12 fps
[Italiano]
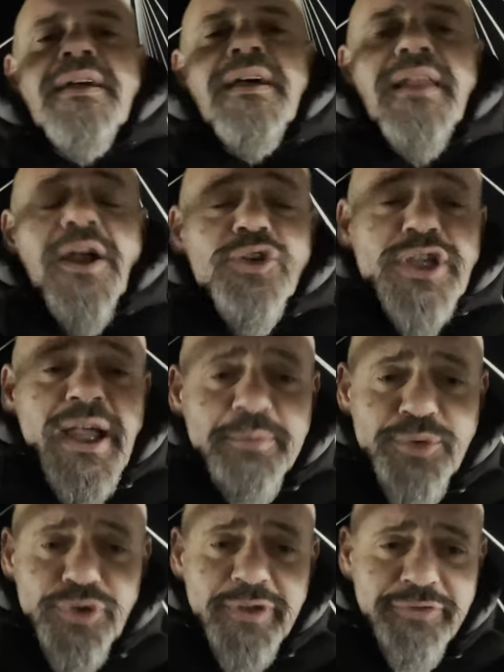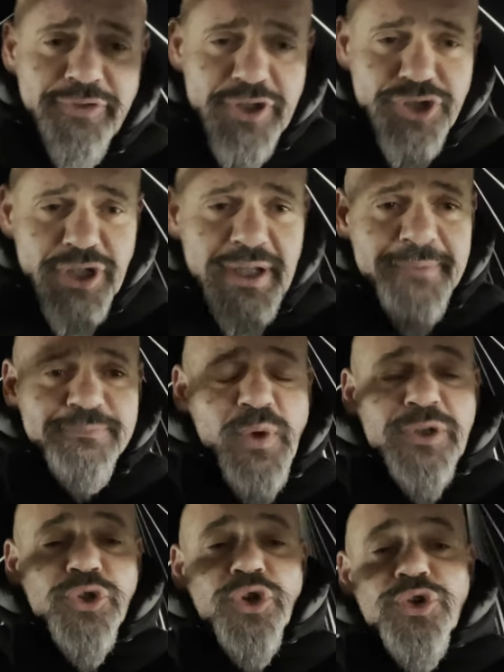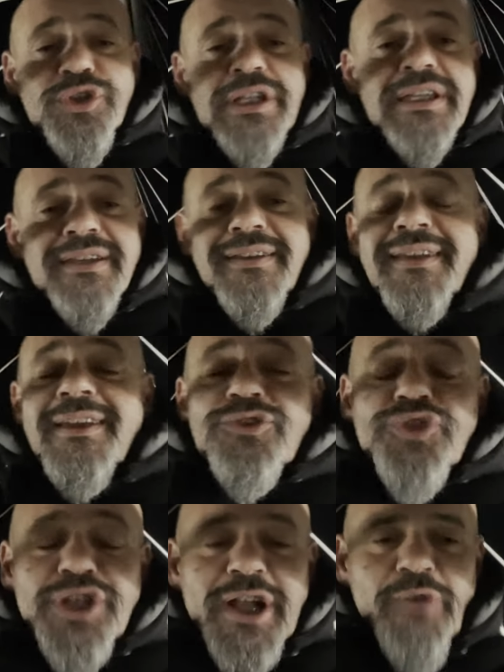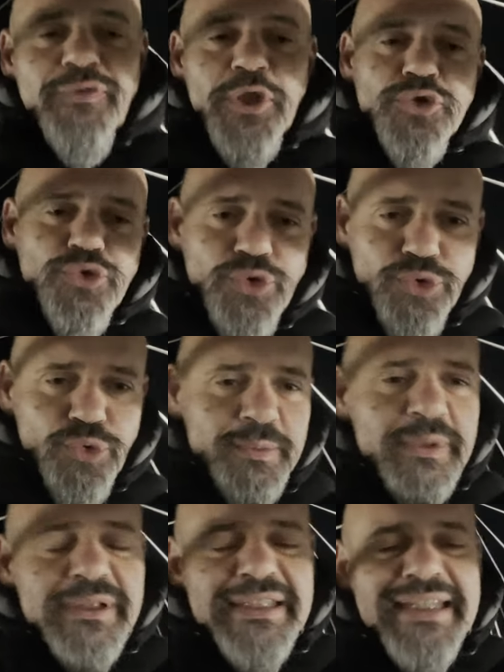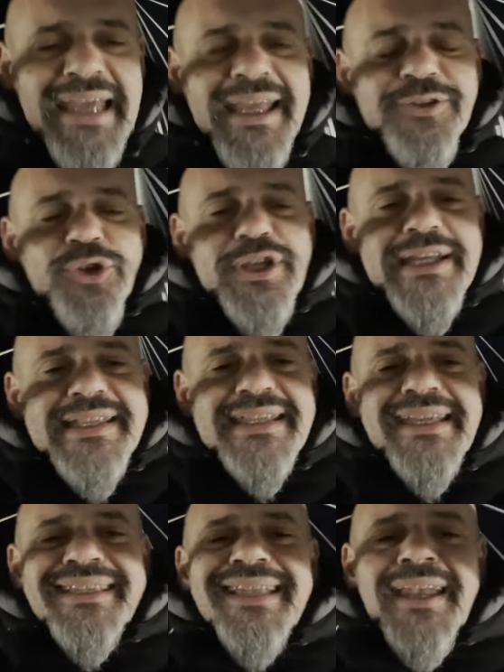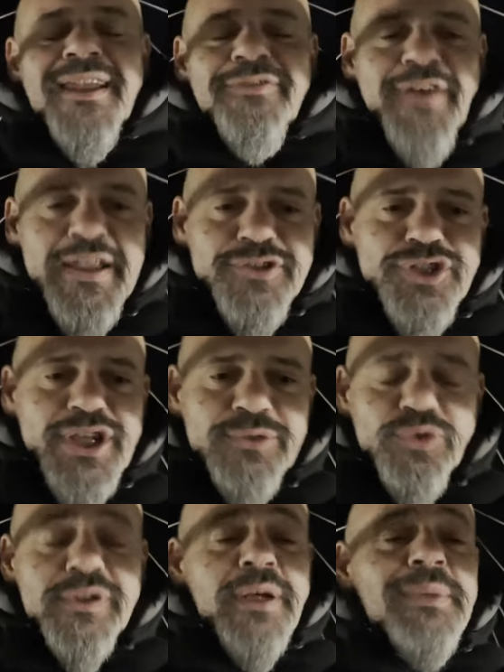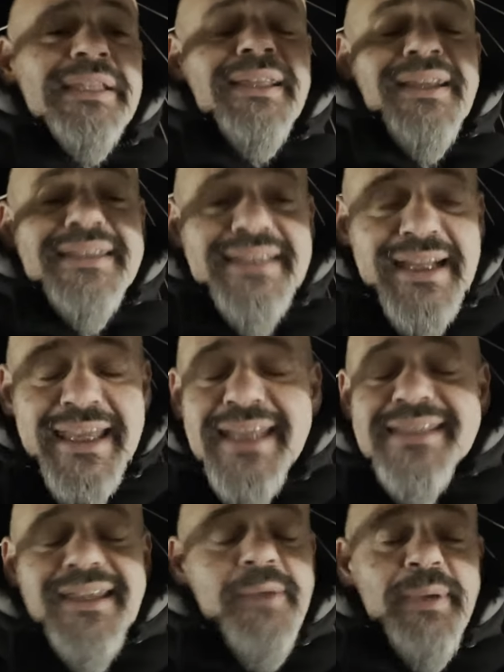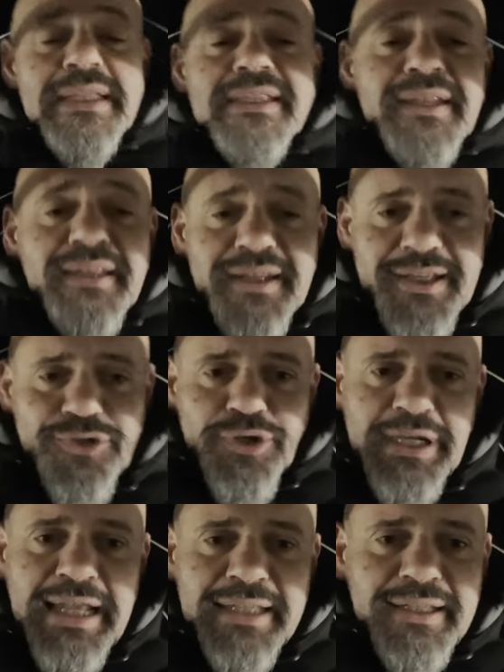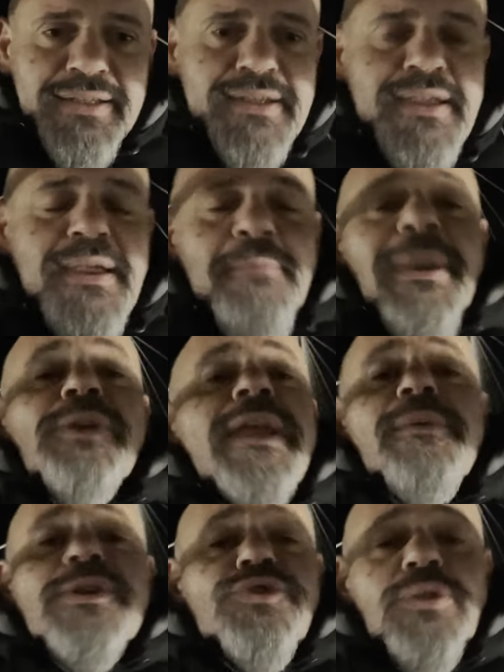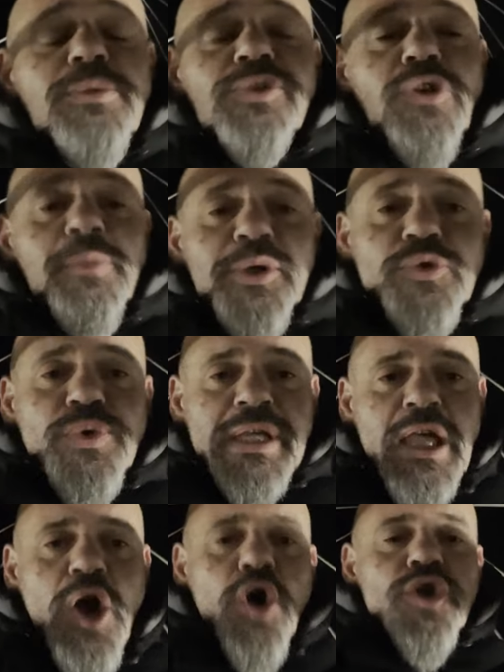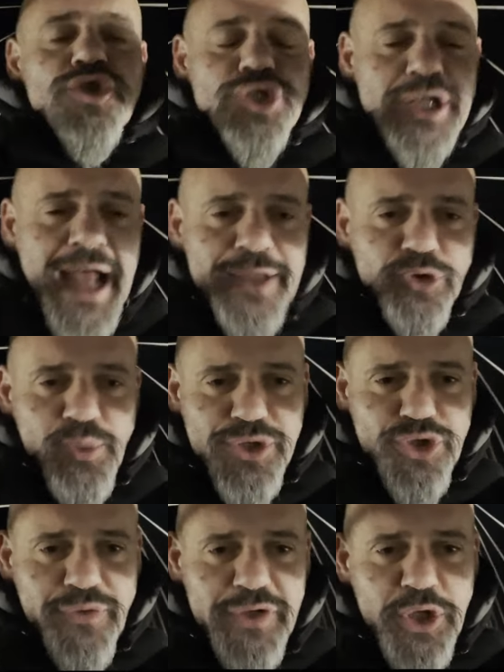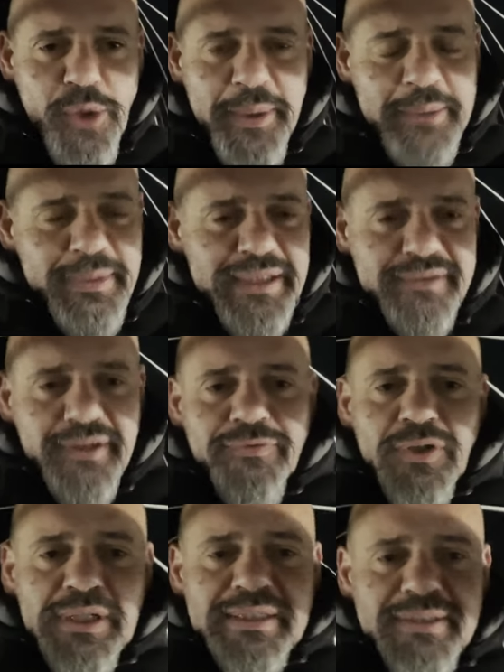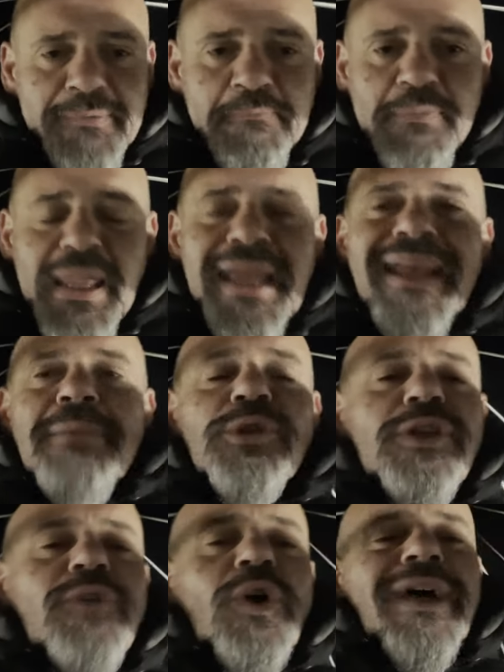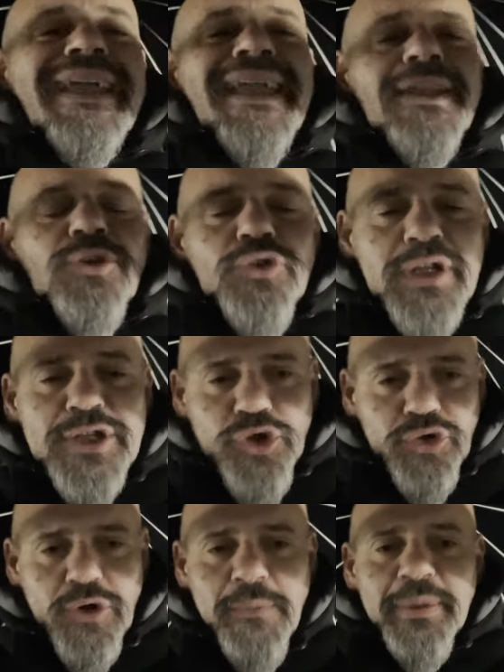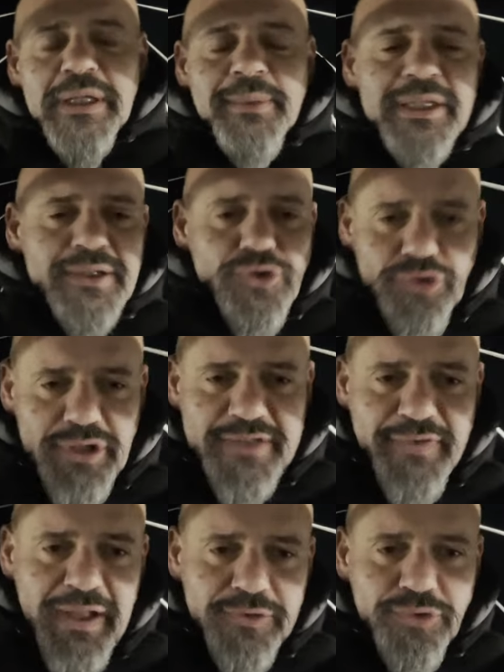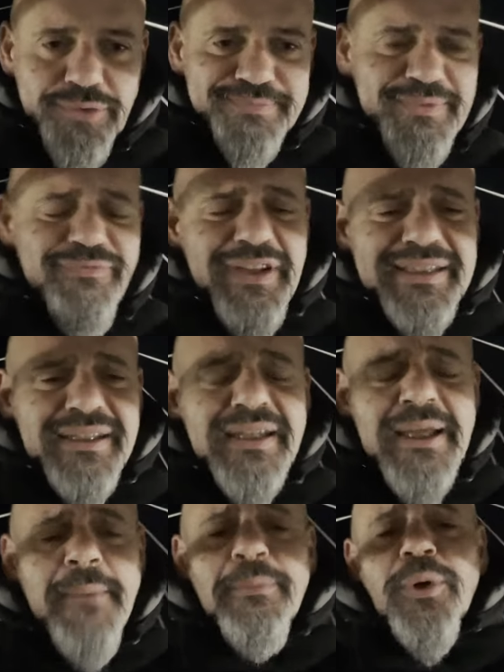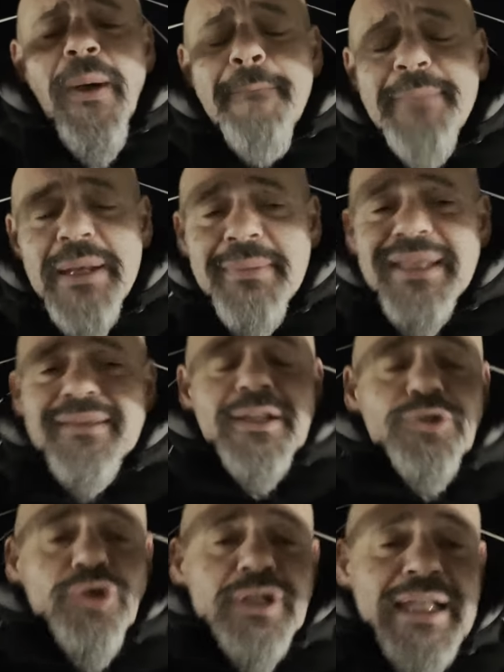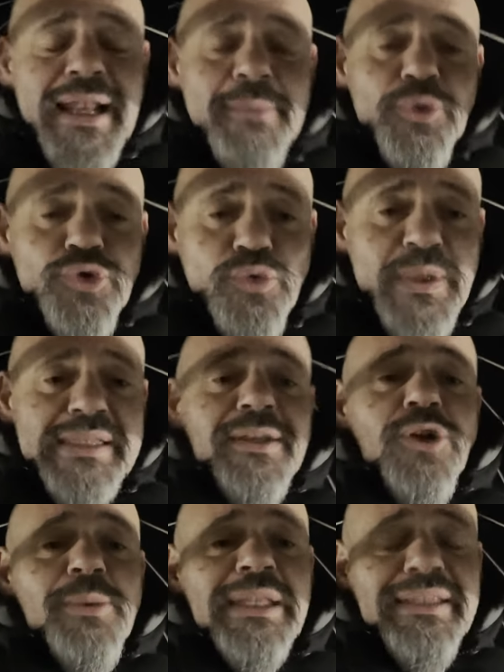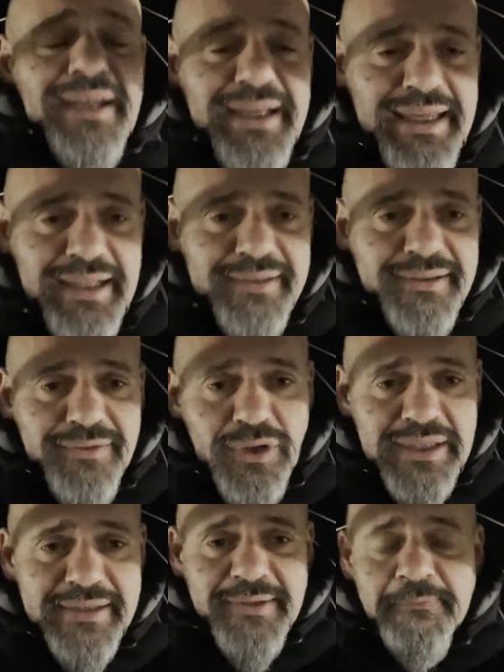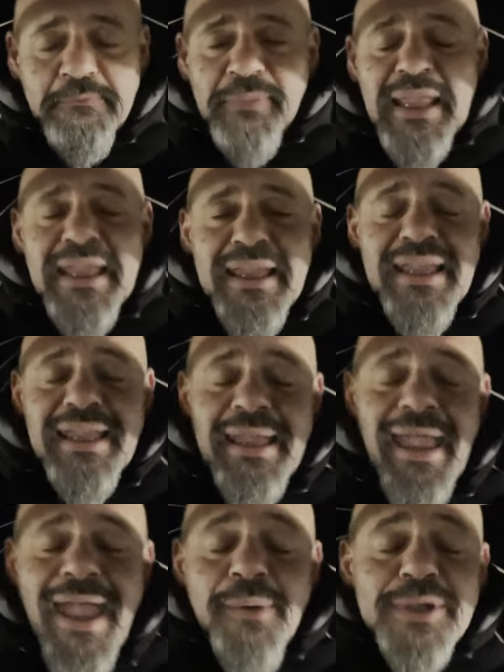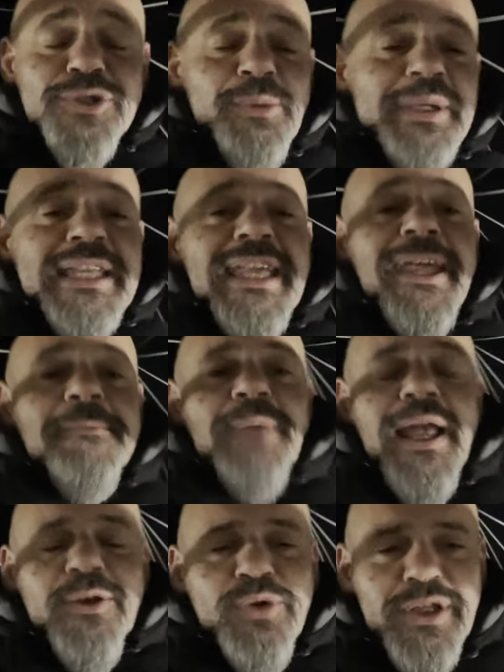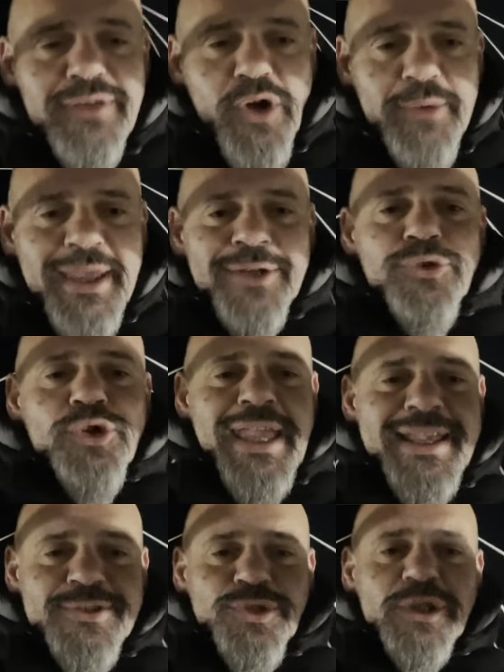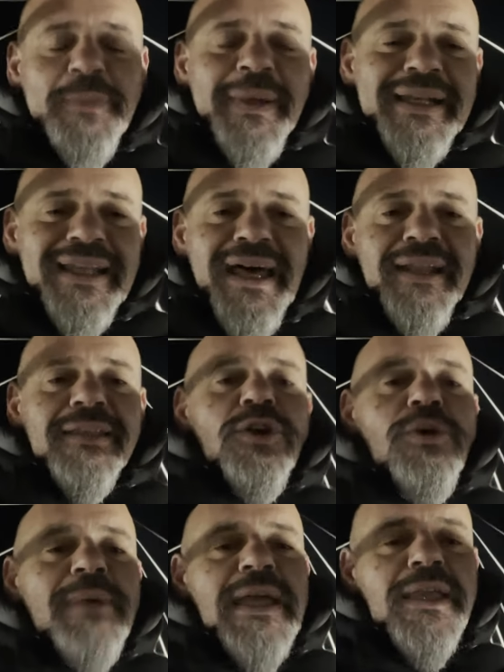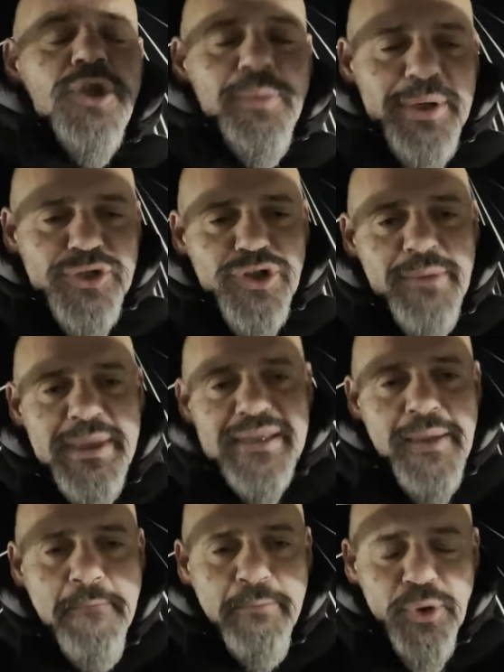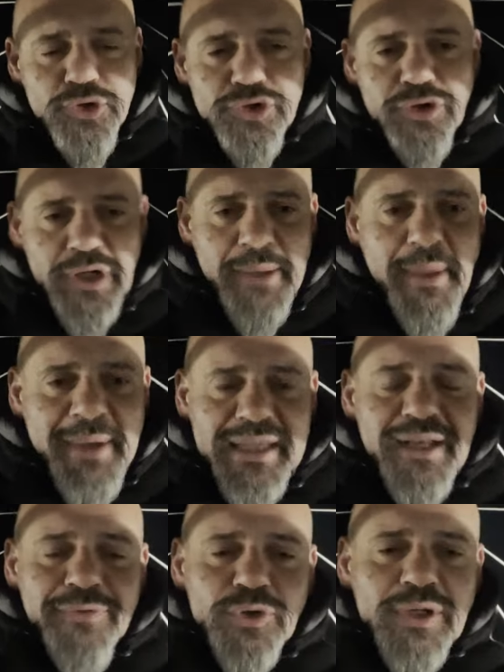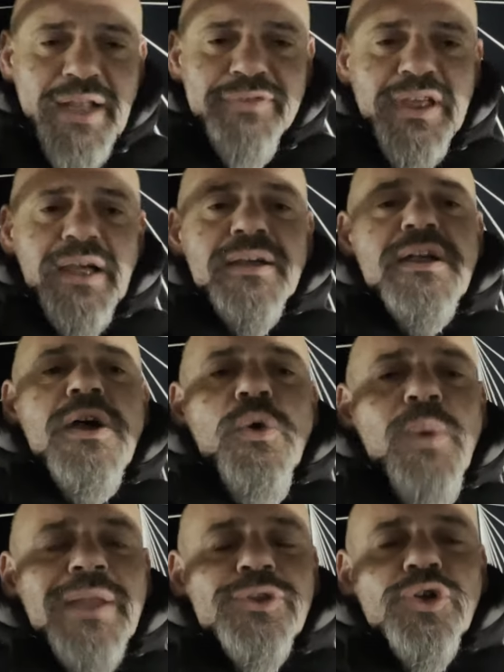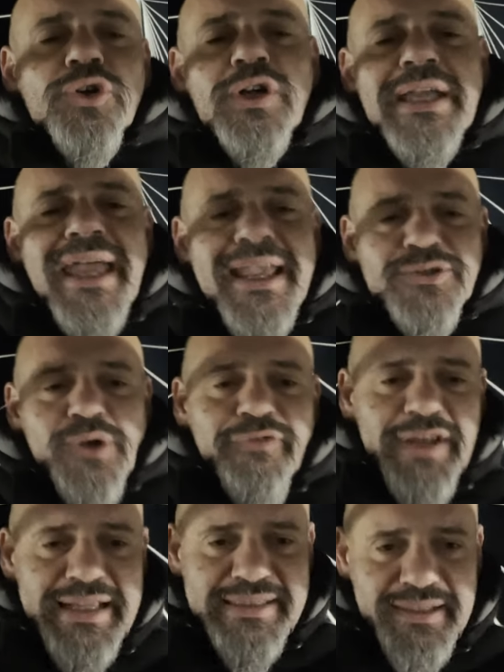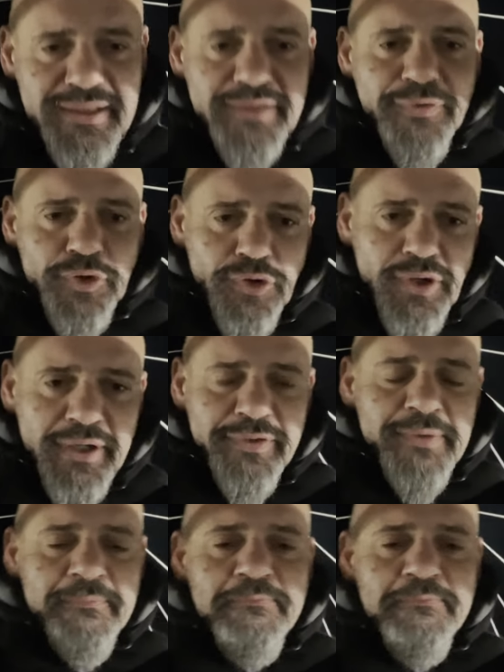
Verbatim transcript: la cosa più difficile quando si gira un video su YouTube è togliersi dalla faccia tutta quanta la stanchezza e i pensieri della giornata. Ma non è questo il motivo per cui ho girato questo video per ben tre volte. Il motivo è che non ne sono completamente soddisfatto. Infatti probabilmente ritorneremo su questi argomenti anche altre volte. E questo perché alcuni di voi mi hanno chiesto di parlare di come io personalmente imposto la mia macchina fotografica quando esco a fare street photography.